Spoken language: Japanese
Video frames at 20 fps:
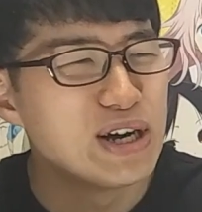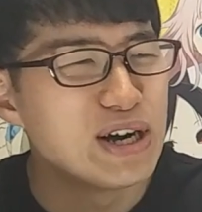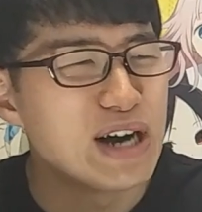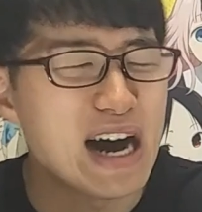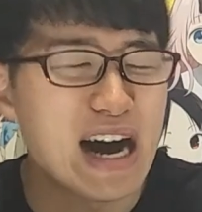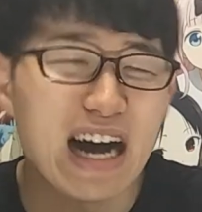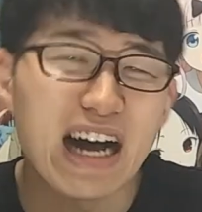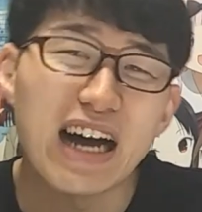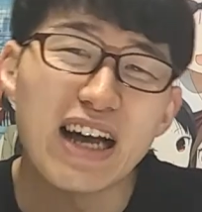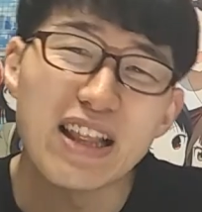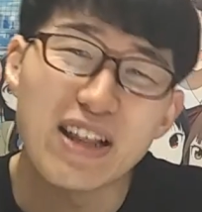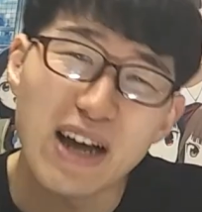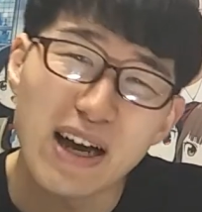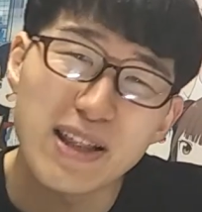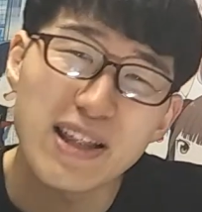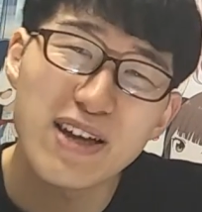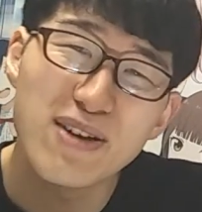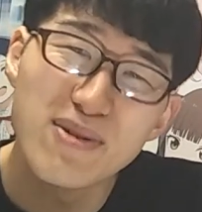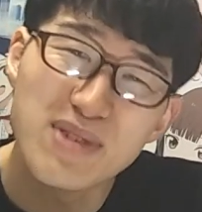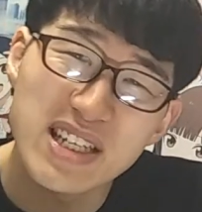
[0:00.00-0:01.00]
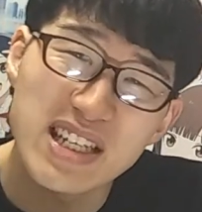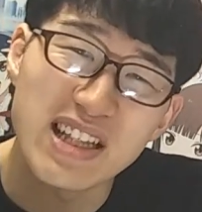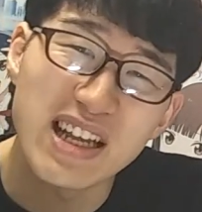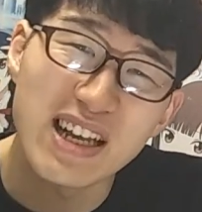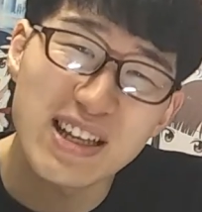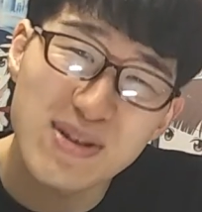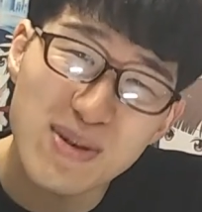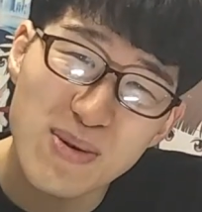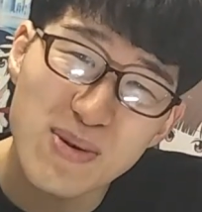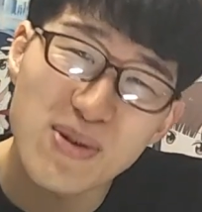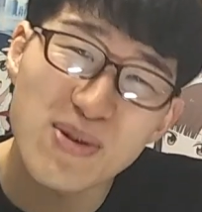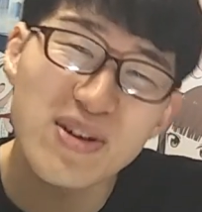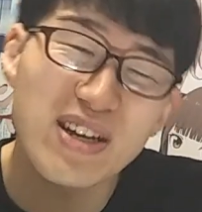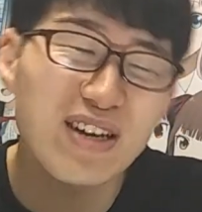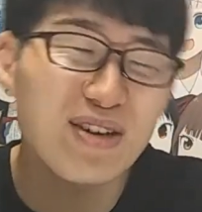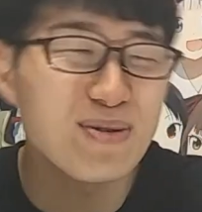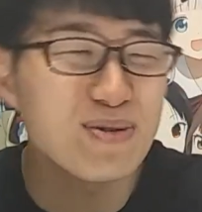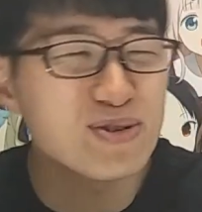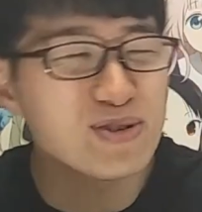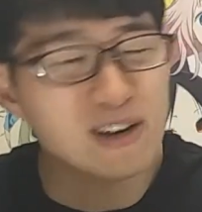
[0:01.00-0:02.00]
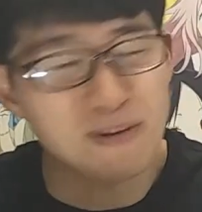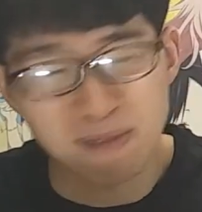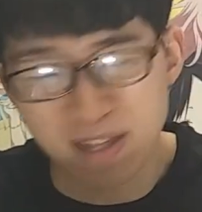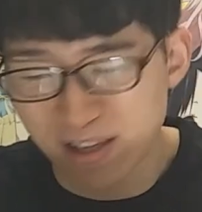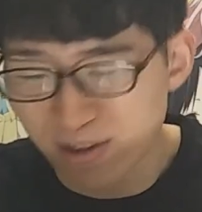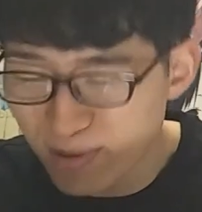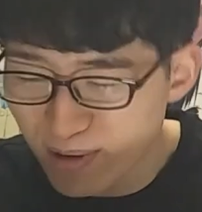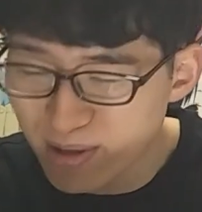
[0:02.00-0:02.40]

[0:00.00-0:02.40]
あー、やった夜さんのあそこのね、表情がまた良